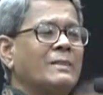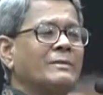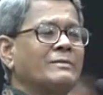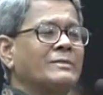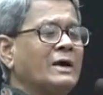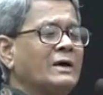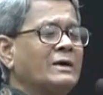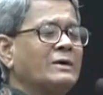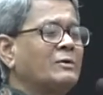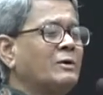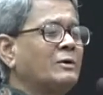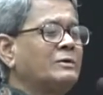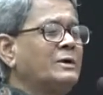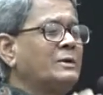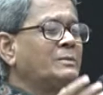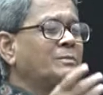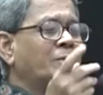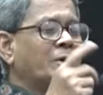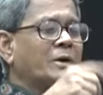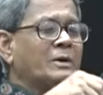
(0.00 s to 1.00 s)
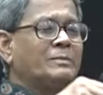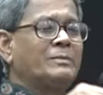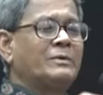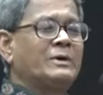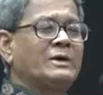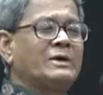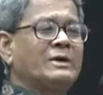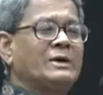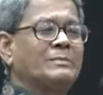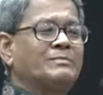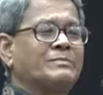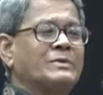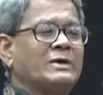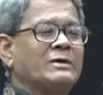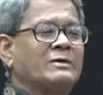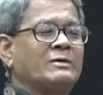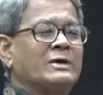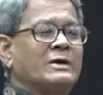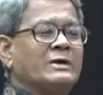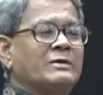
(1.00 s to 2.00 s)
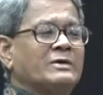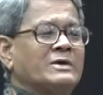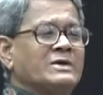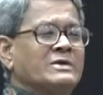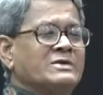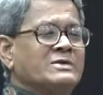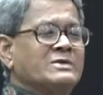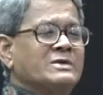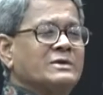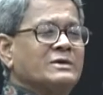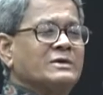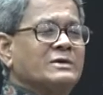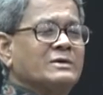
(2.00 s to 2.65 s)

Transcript: তাকে কদিন পরে পরে গ্রেপ্তার করা হয়েছে